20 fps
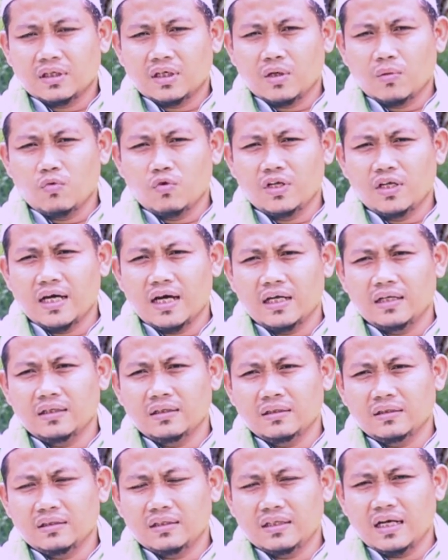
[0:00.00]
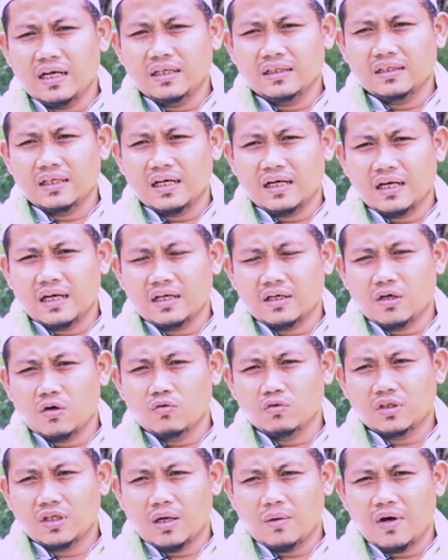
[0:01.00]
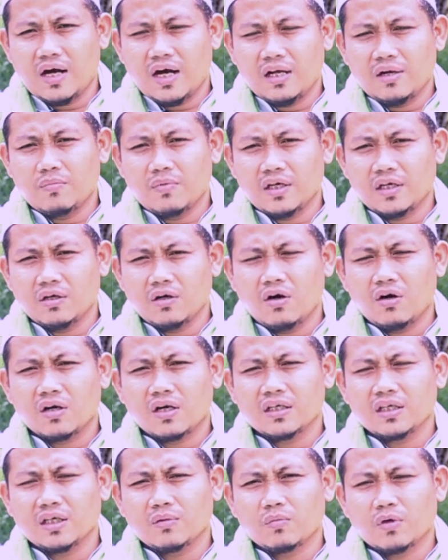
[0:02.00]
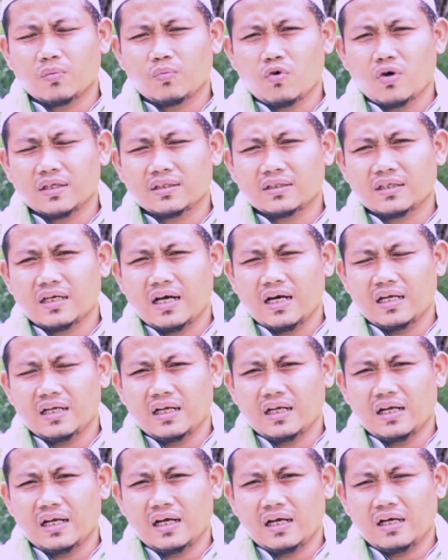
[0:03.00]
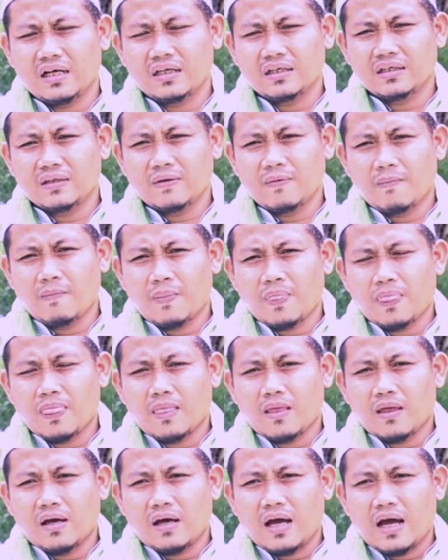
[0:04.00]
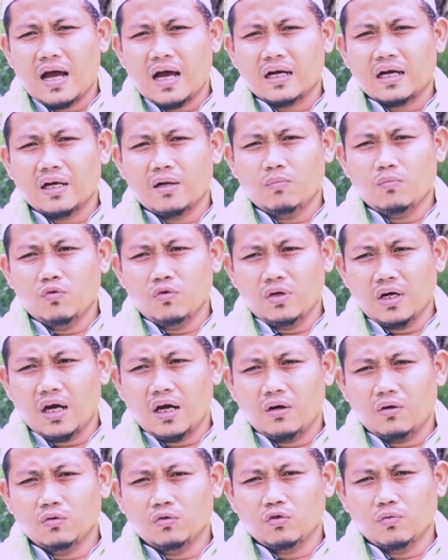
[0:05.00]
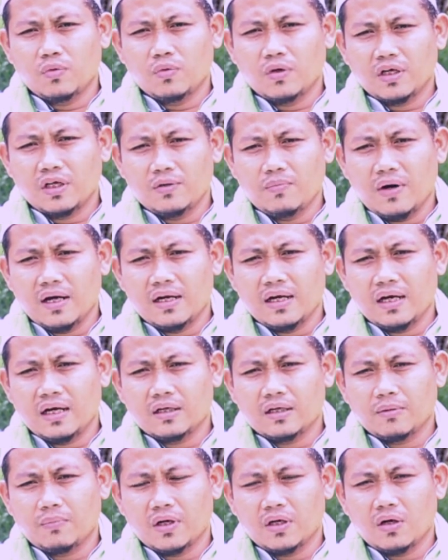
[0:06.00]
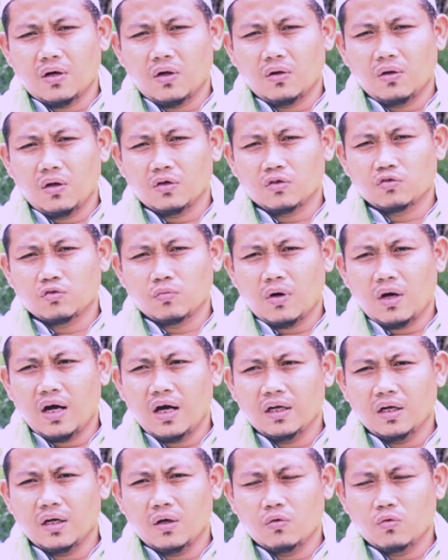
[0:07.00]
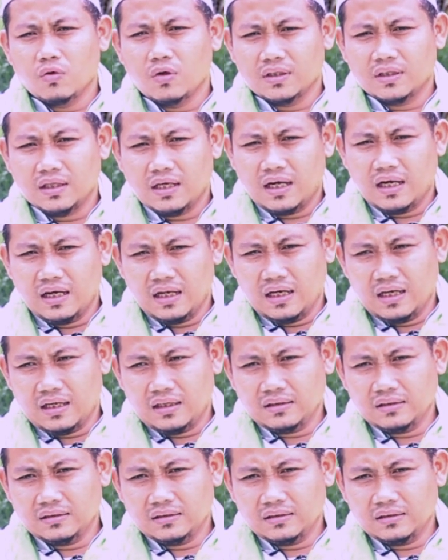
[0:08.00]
Kemudian di antara keutamaan bagi orang yang berpuasa adalah akan mudah untuk beribadah kepada Allah Subhanahu wa taala.